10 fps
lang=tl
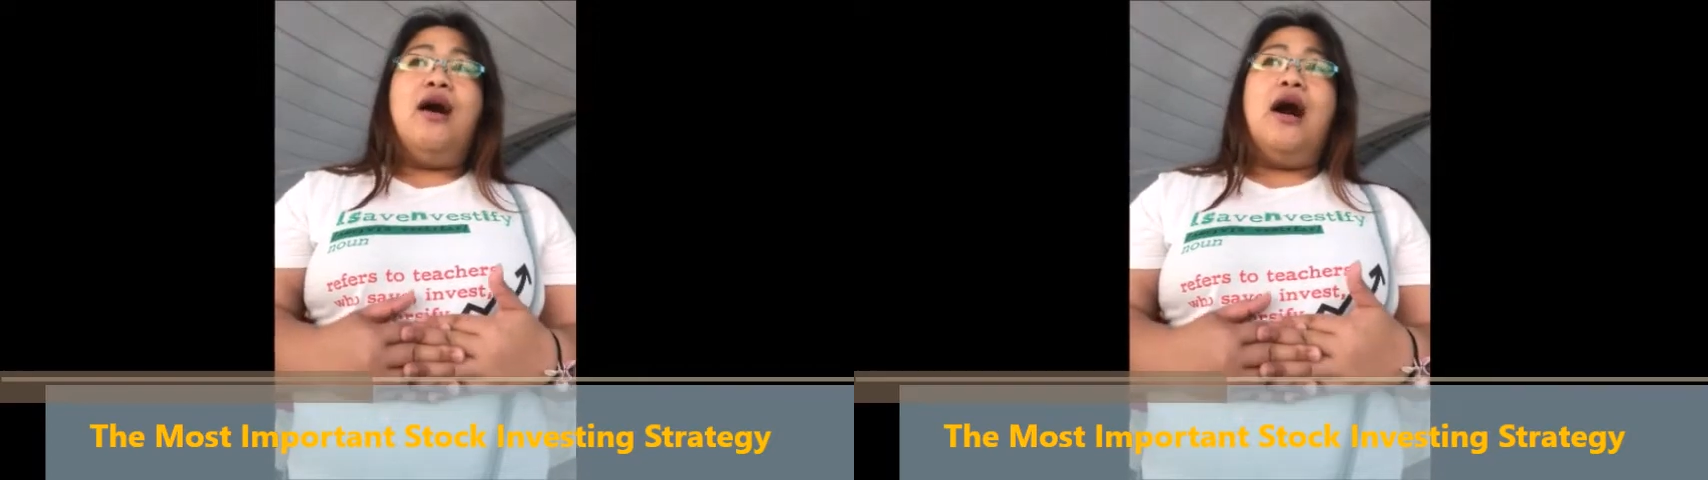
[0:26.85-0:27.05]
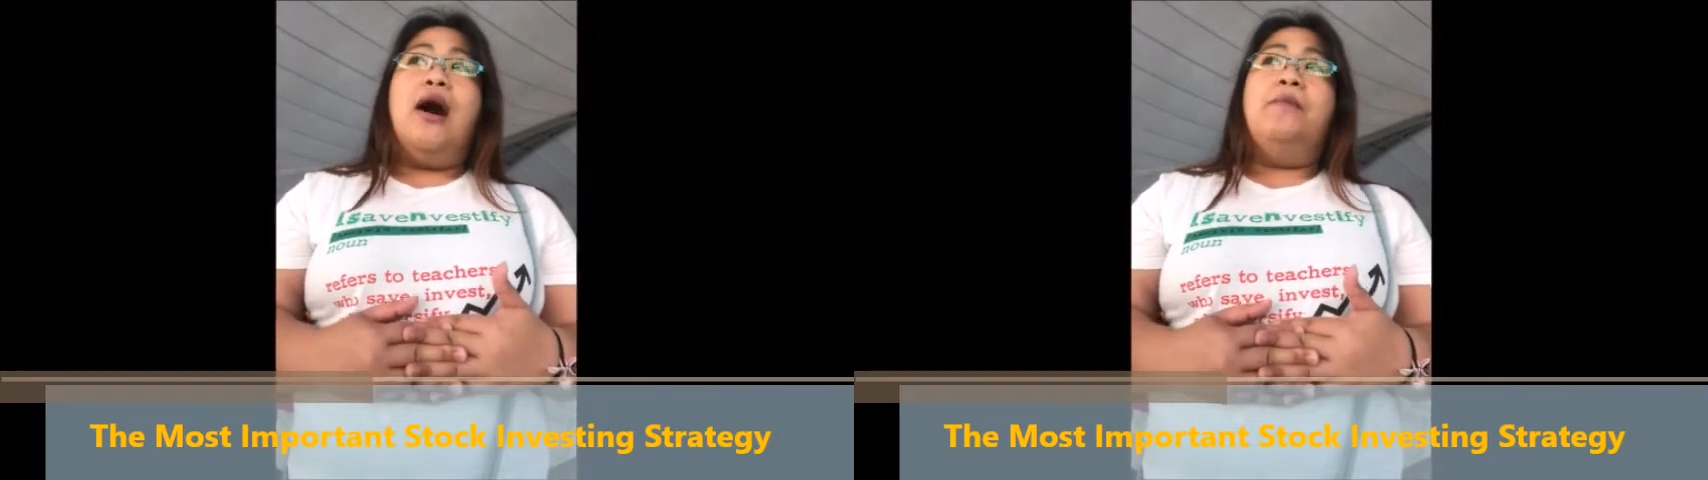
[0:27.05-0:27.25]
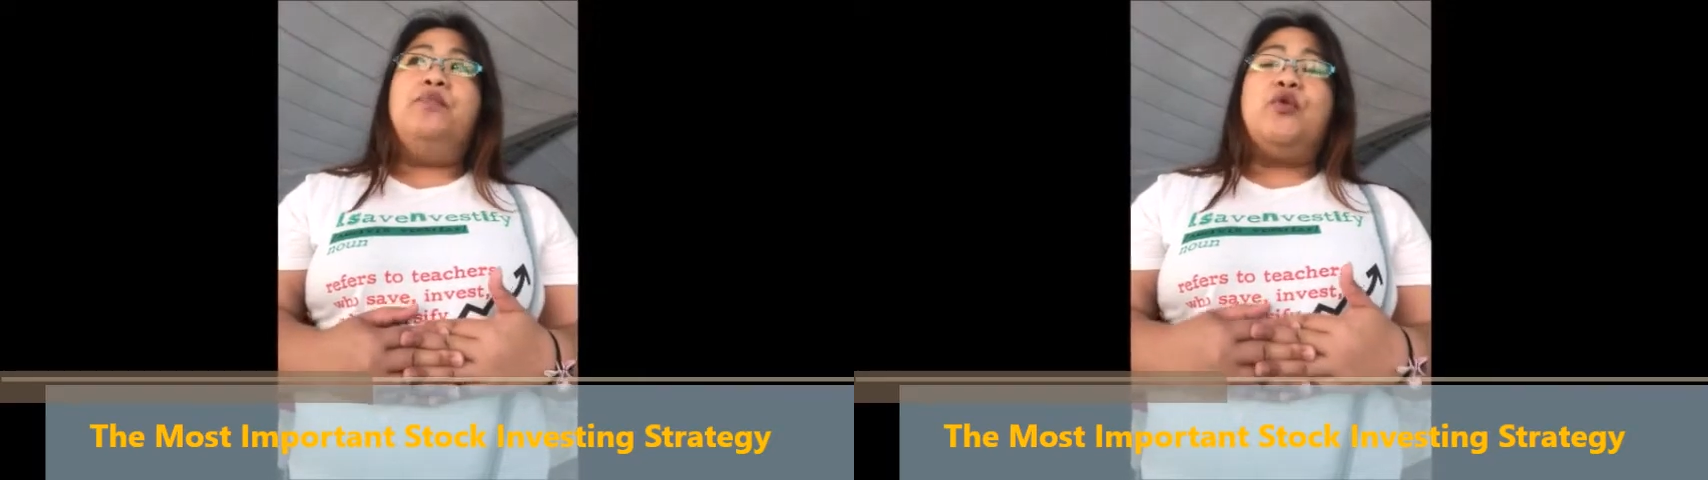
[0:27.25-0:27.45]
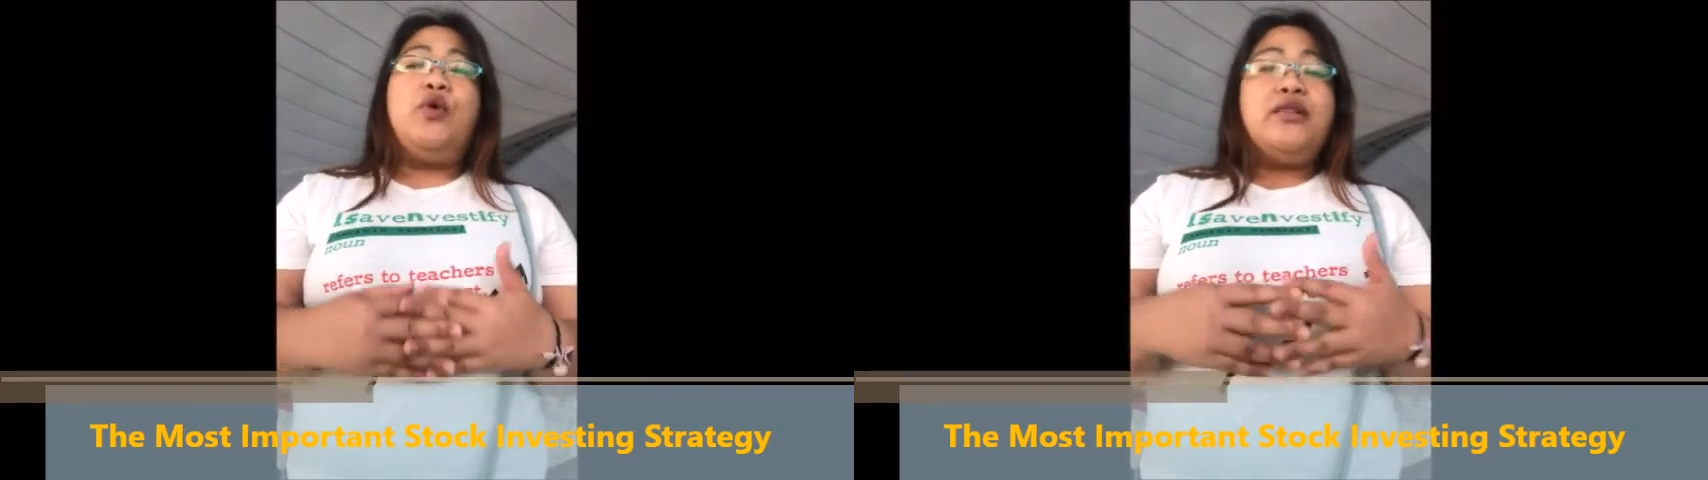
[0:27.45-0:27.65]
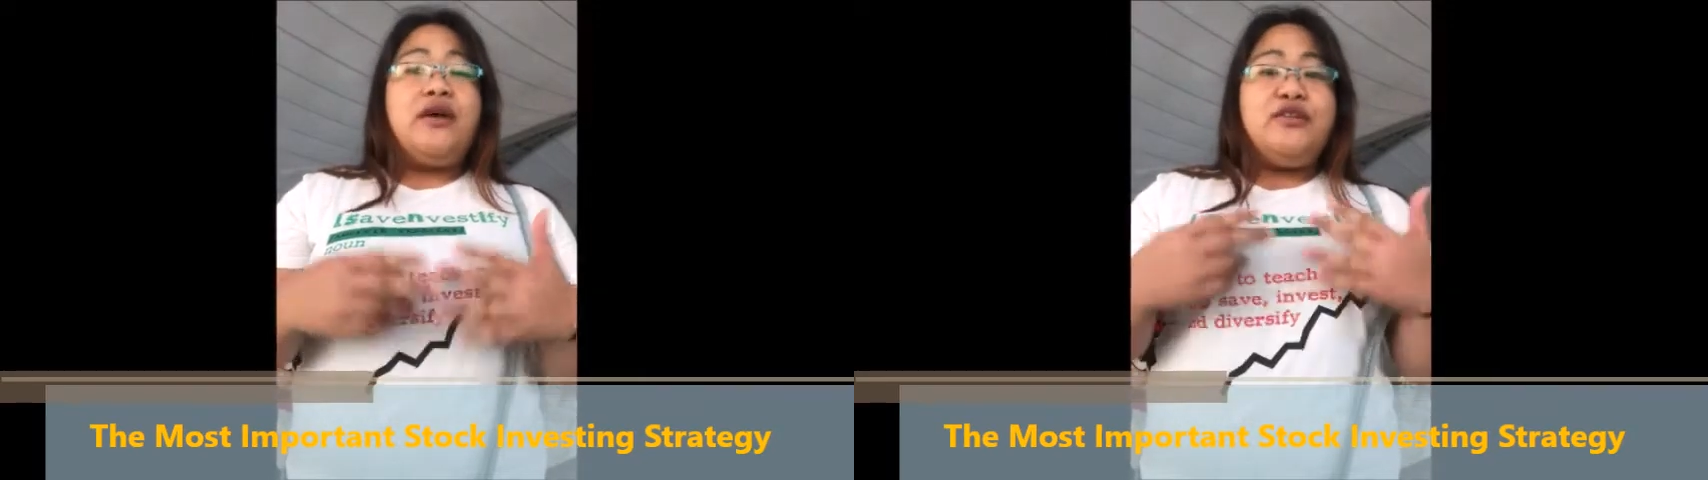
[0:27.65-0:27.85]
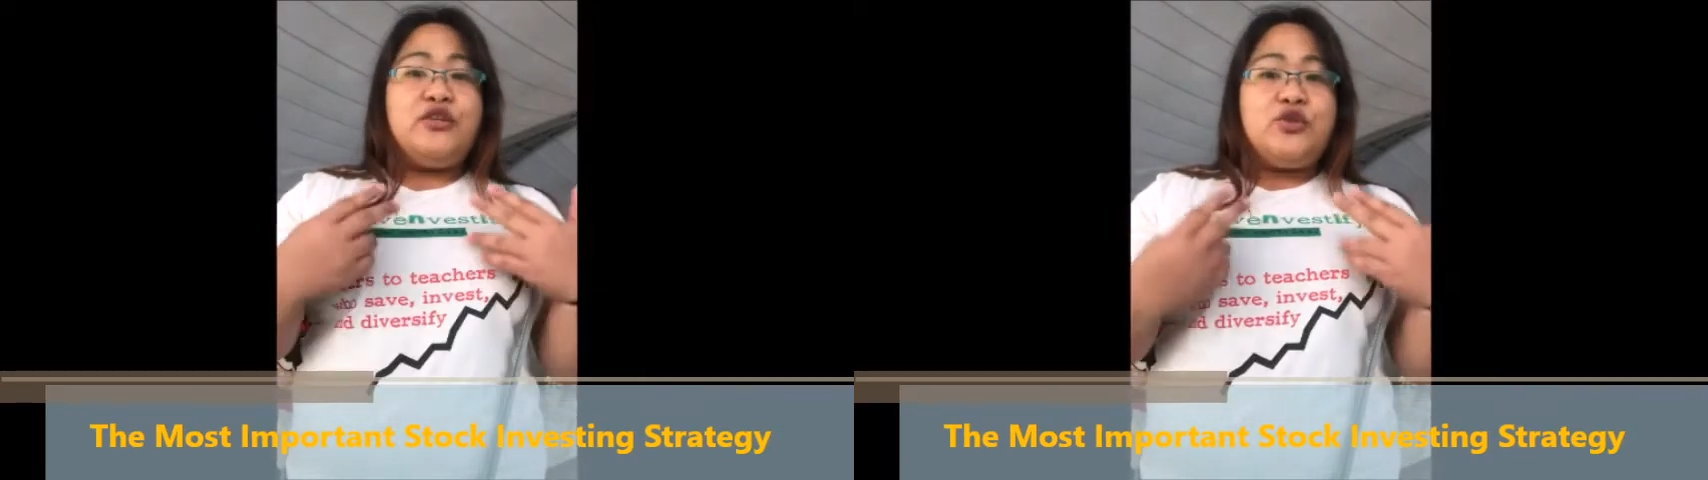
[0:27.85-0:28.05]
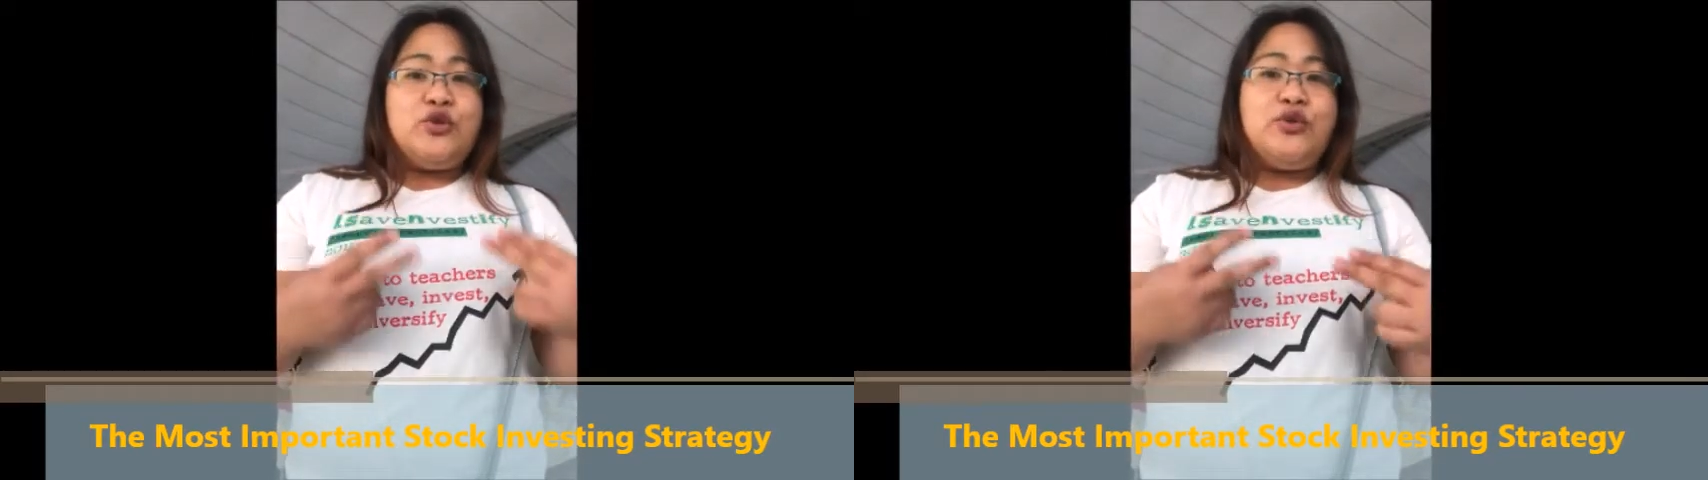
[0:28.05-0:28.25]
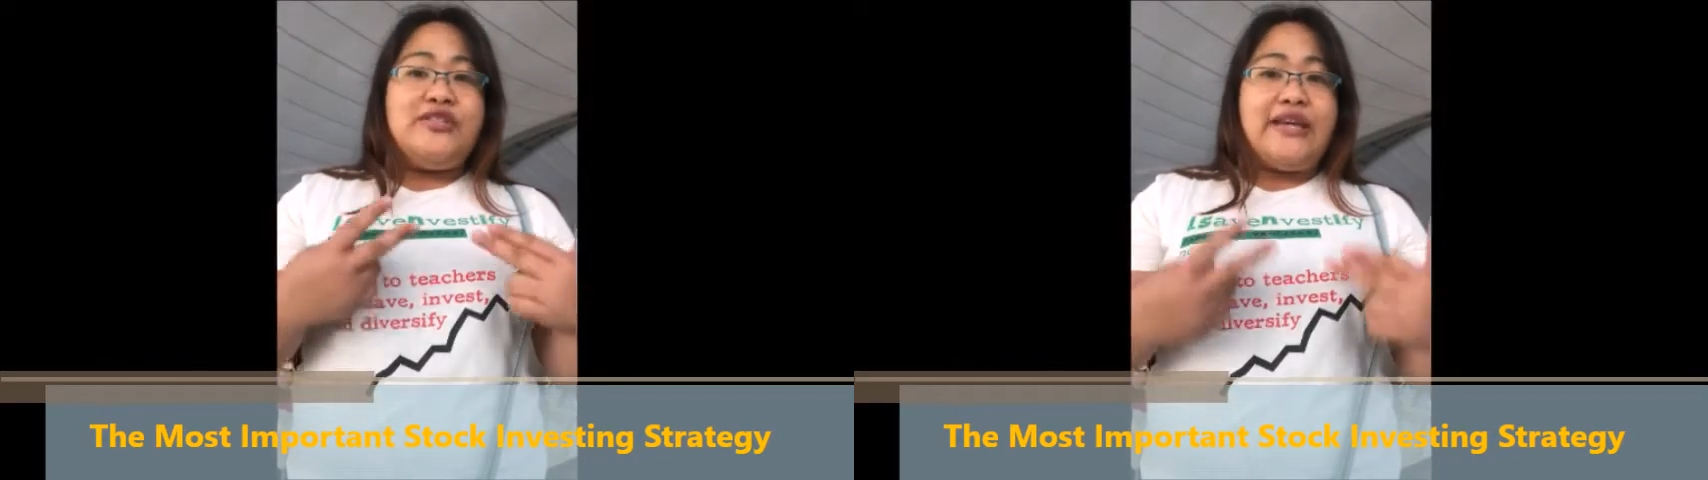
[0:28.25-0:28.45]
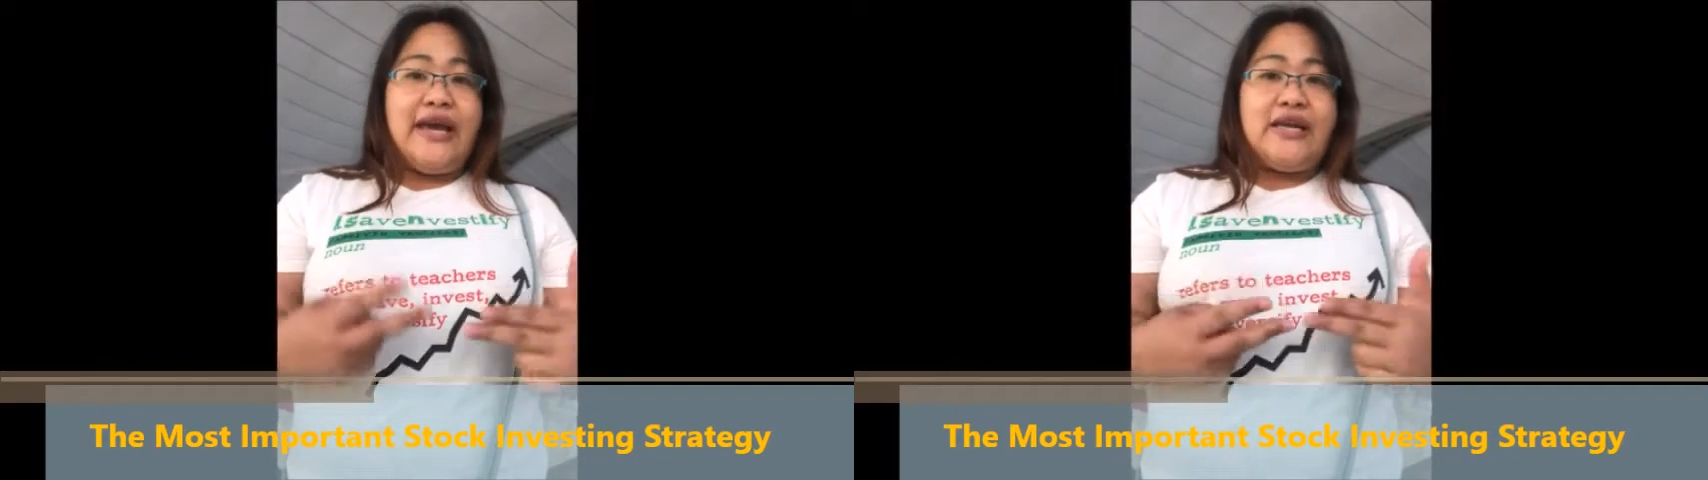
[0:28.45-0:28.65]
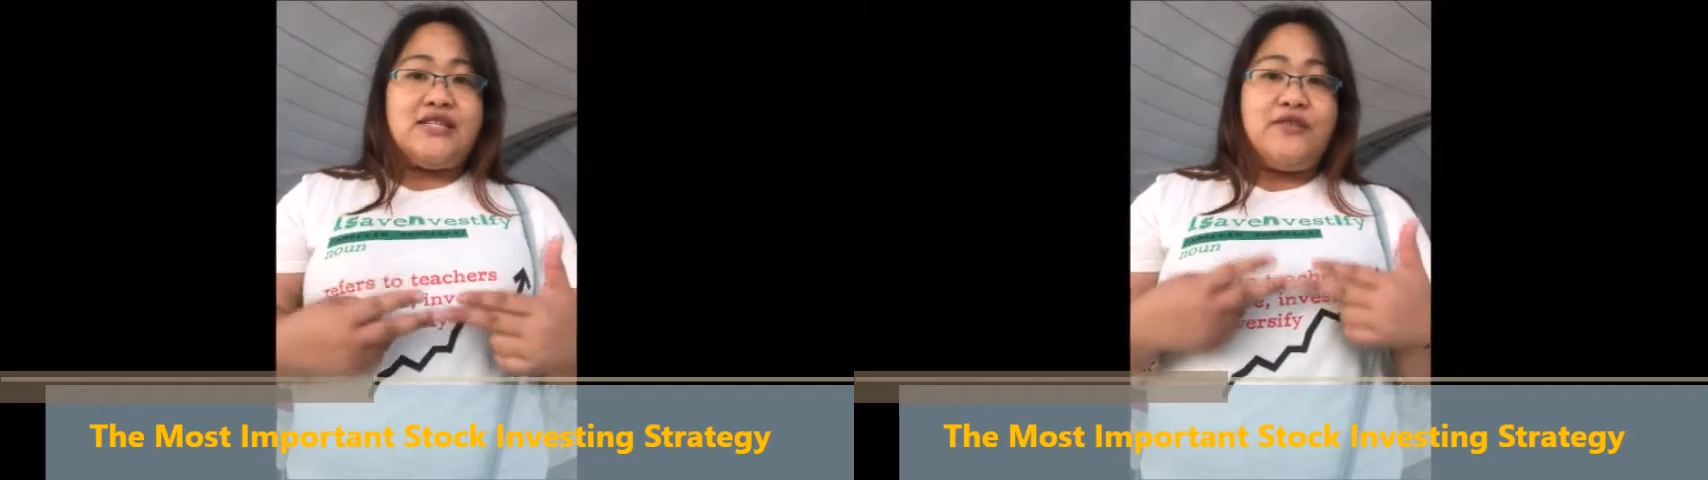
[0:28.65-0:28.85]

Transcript: Um, what are the two days,